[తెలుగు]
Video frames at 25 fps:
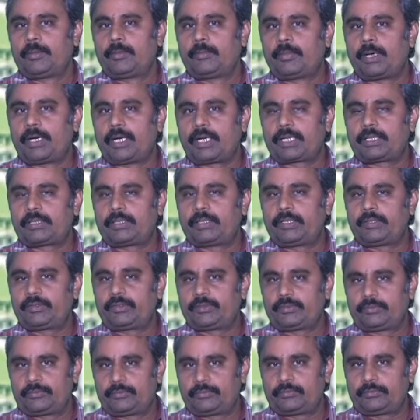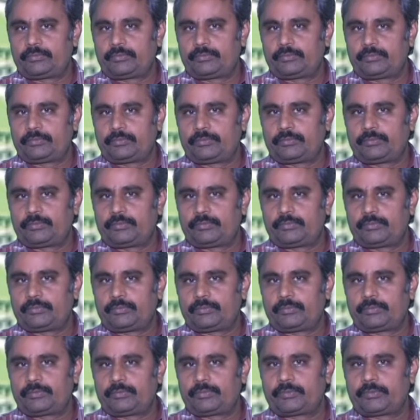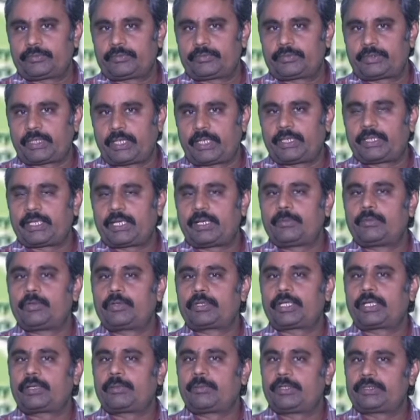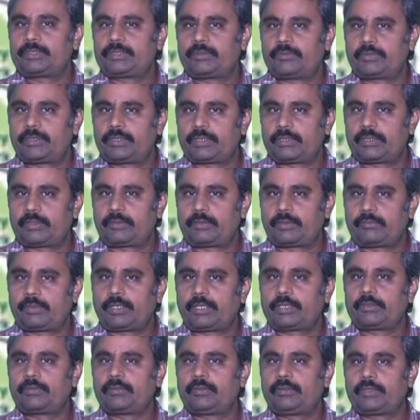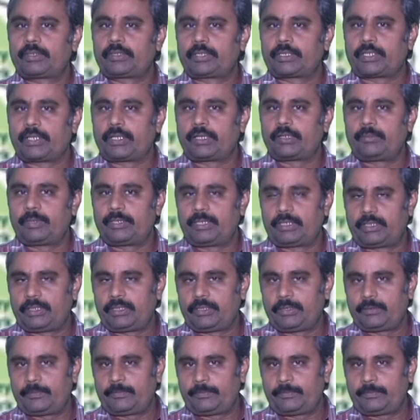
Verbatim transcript: భారతదేశం చైనా భూటాన్ మధ్య ఉన్నటువంటి వివాదంలోకి కాలుపెట్టి